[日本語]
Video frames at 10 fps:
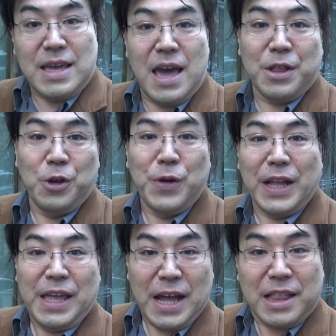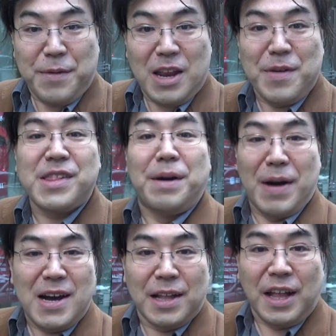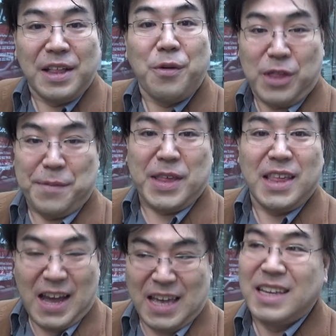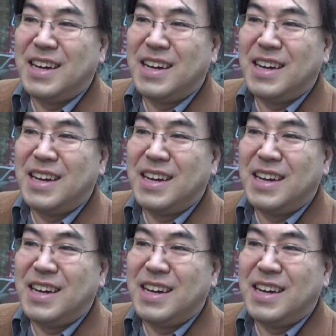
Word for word: えー、というわけでやってまいりましたマンハッタンでございます。はい